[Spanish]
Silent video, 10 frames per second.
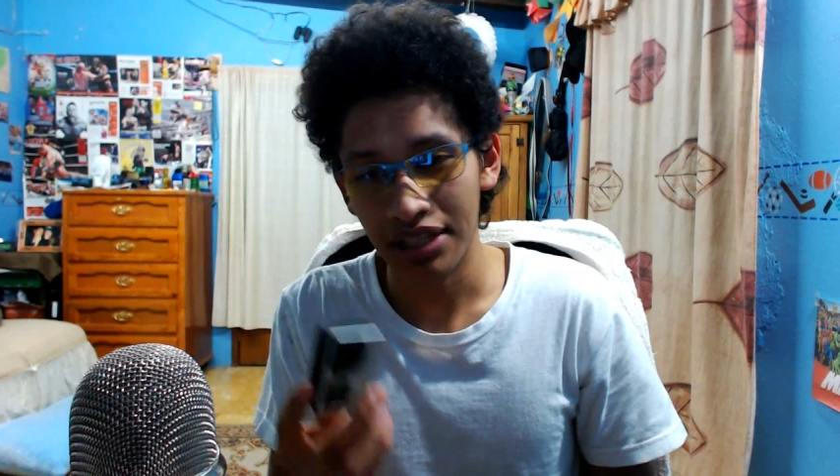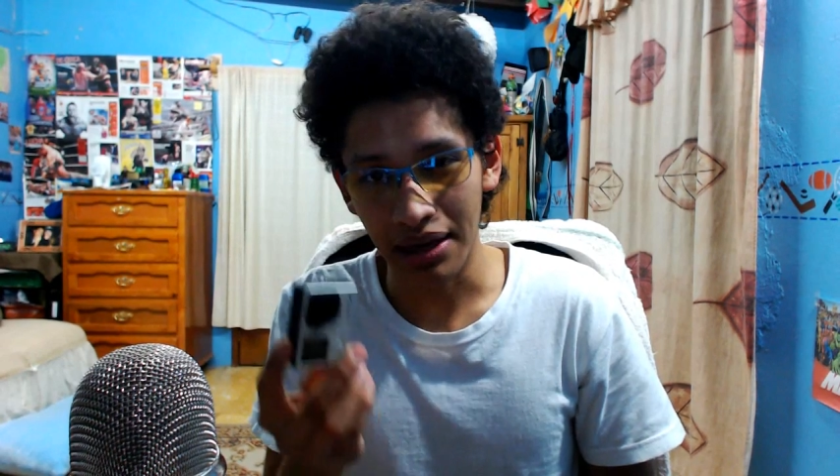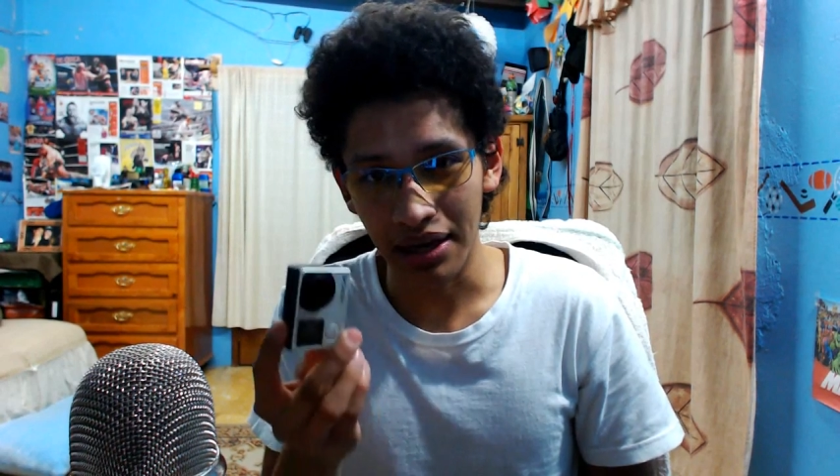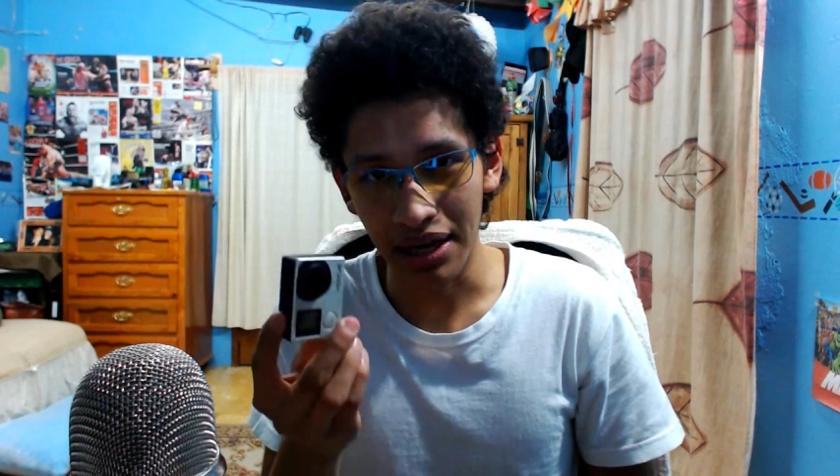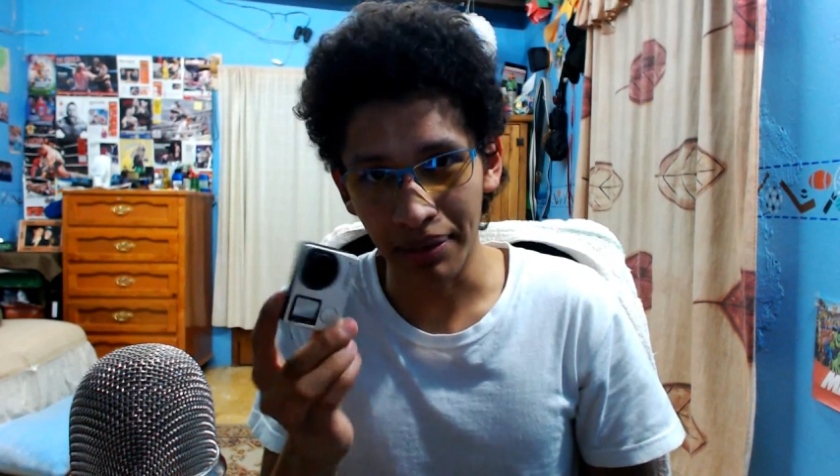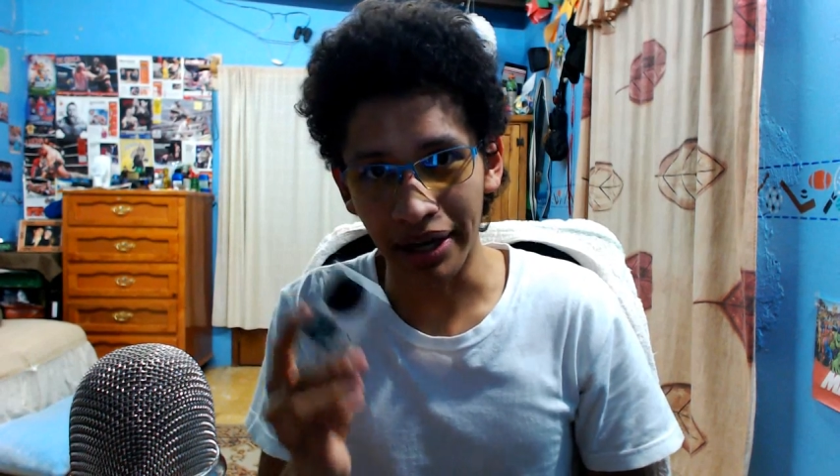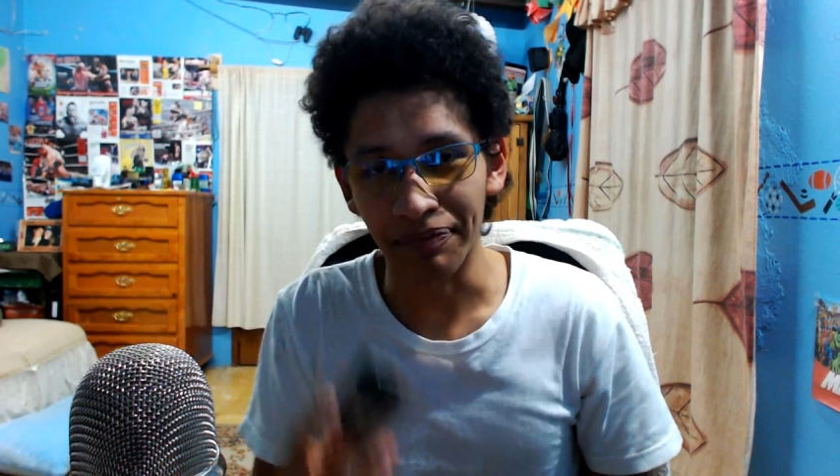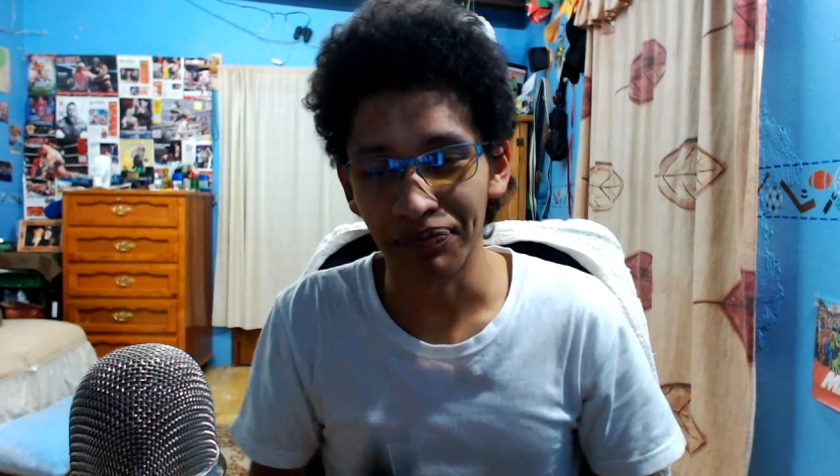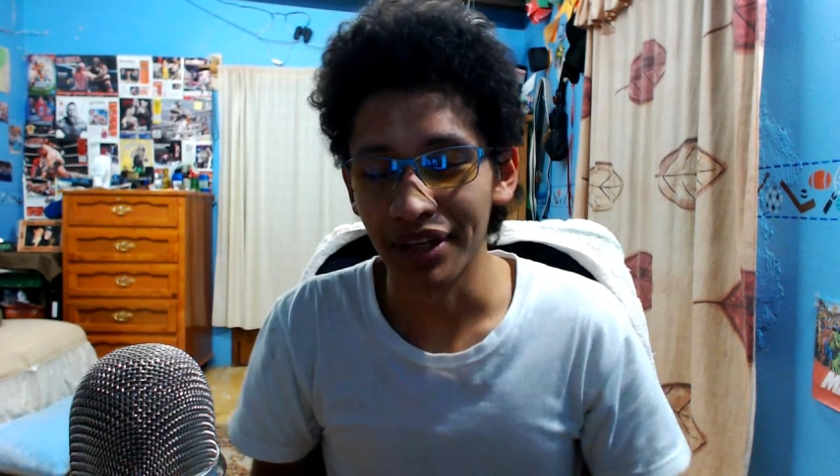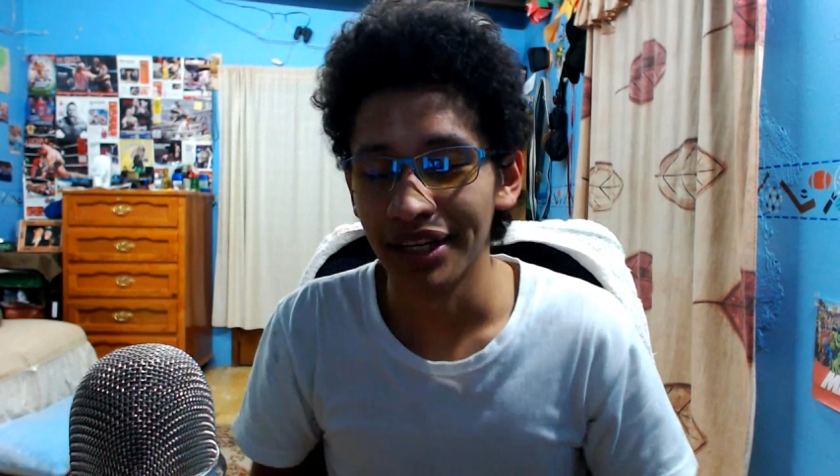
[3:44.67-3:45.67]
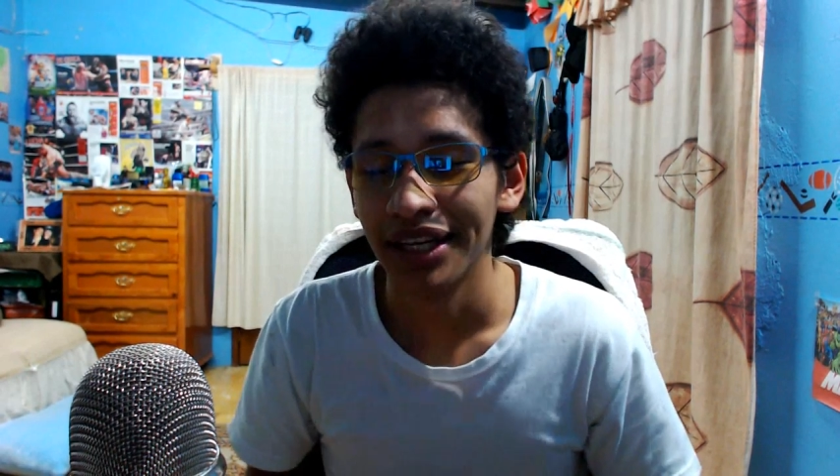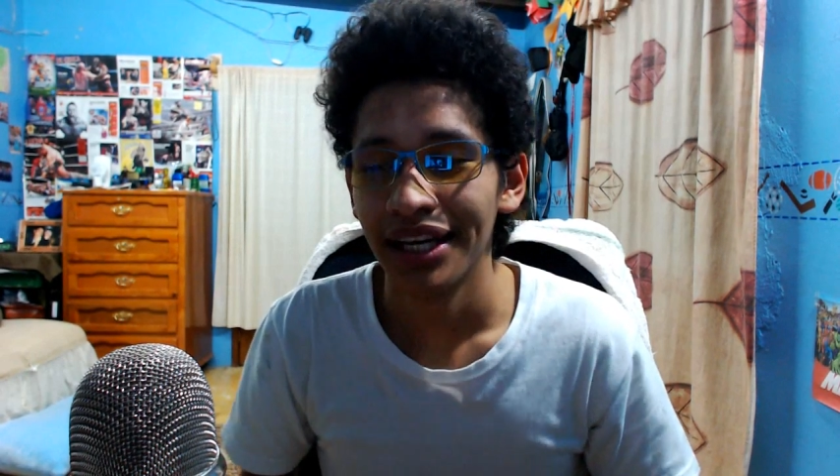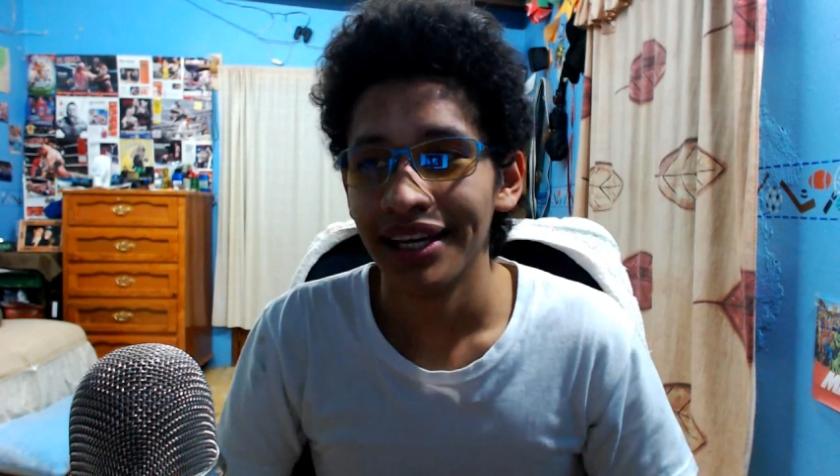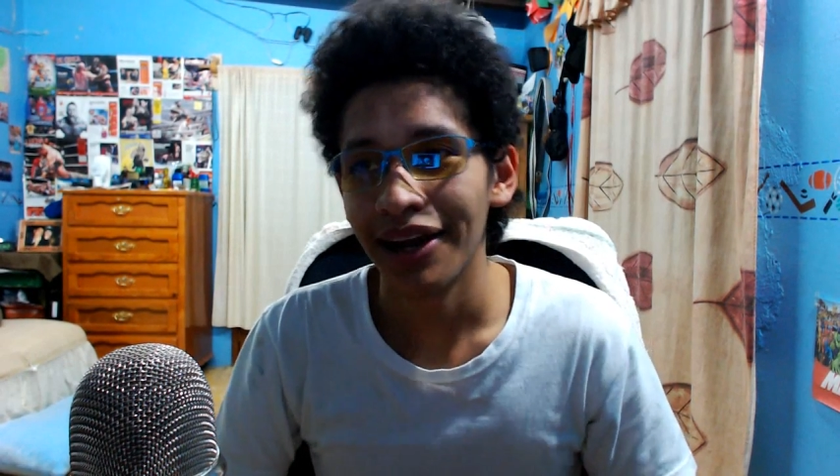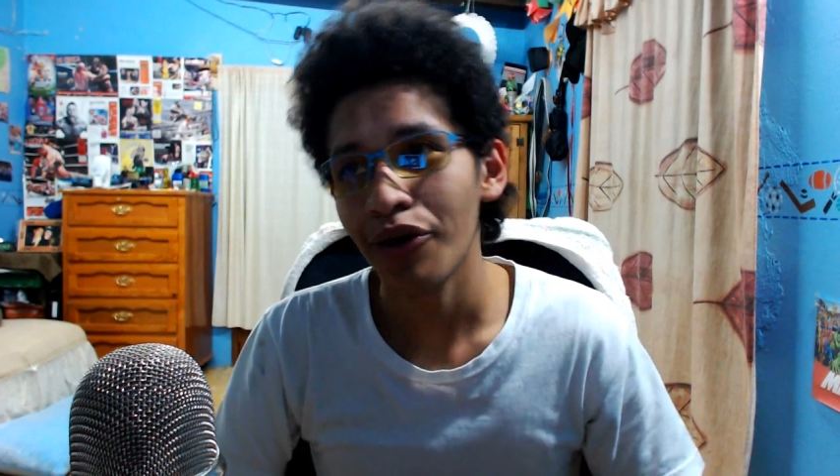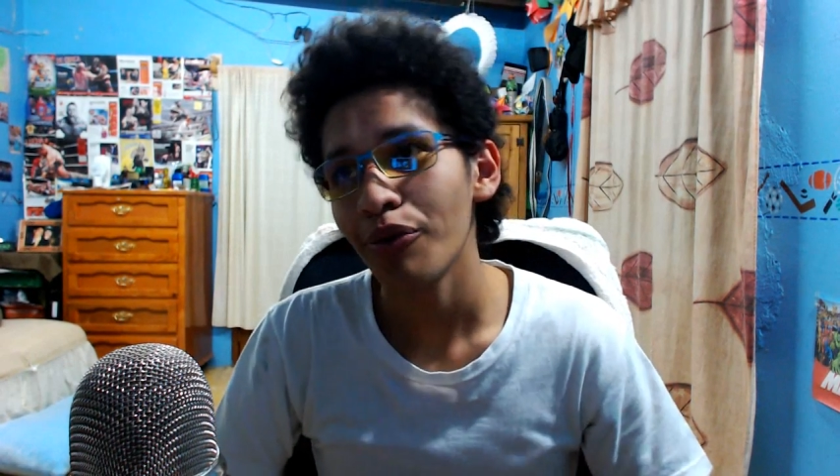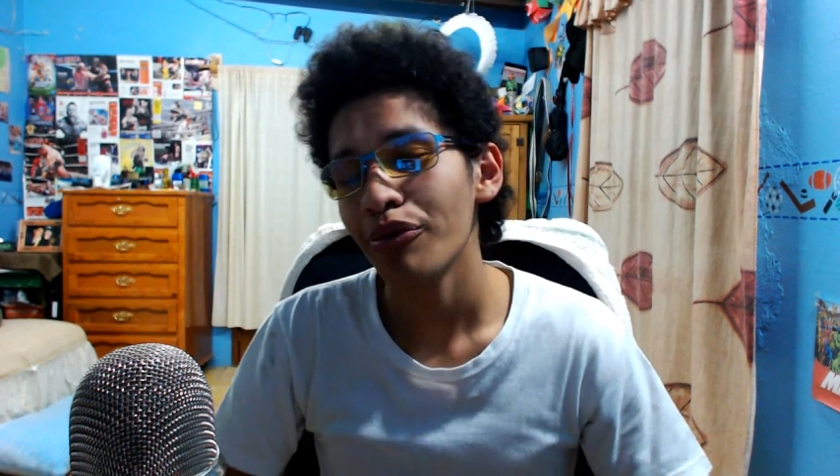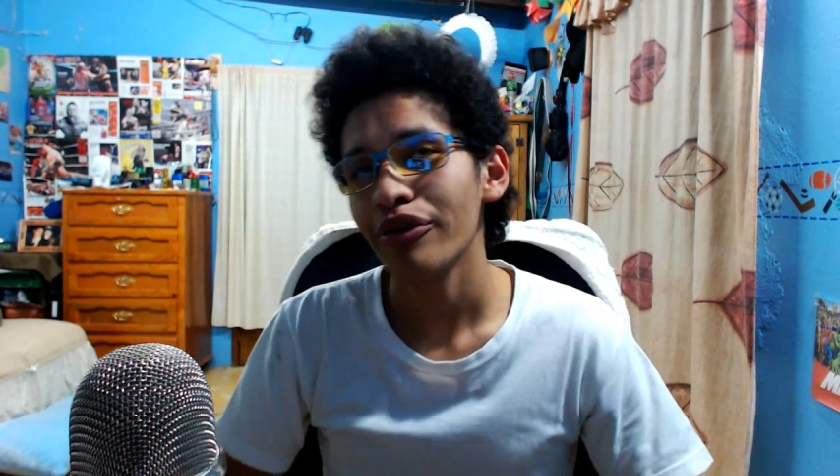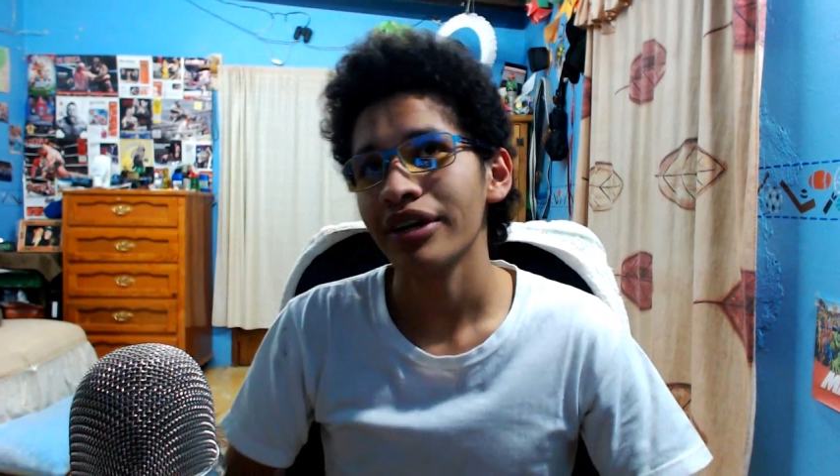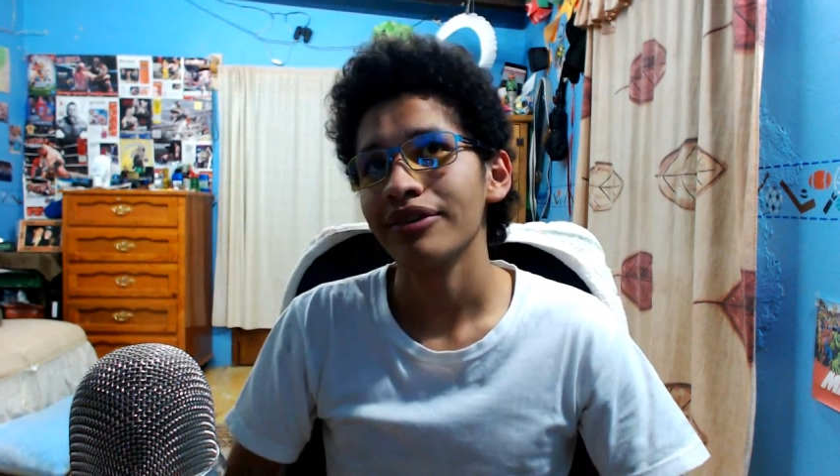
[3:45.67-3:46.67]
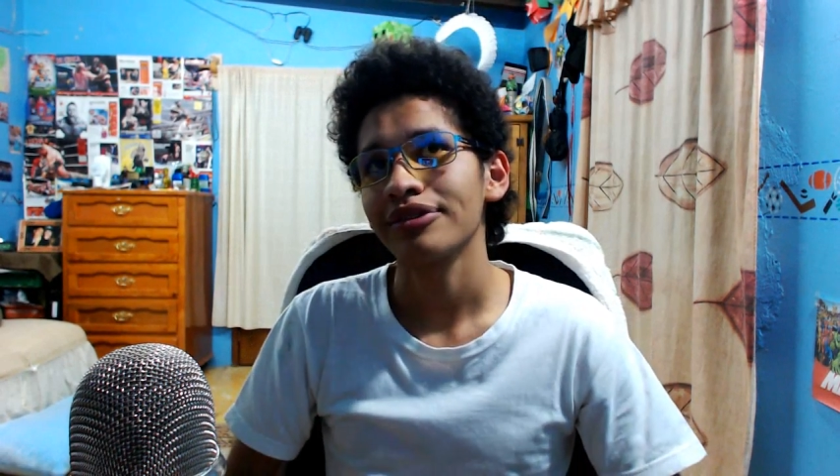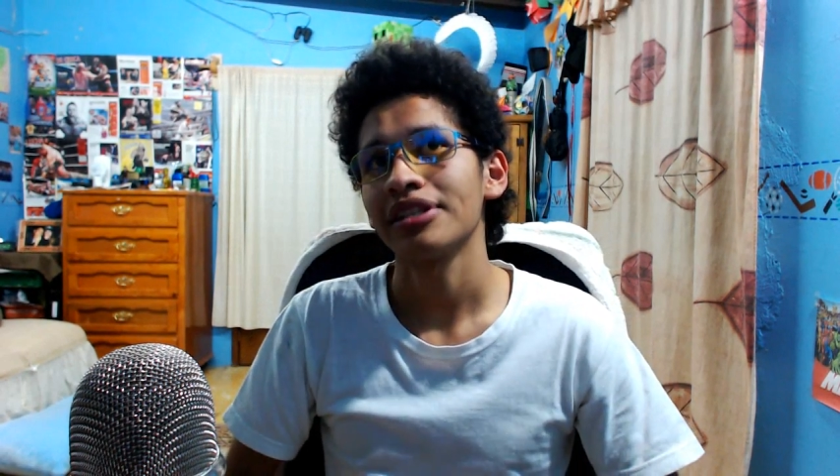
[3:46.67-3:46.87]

La, la La GoPro Hero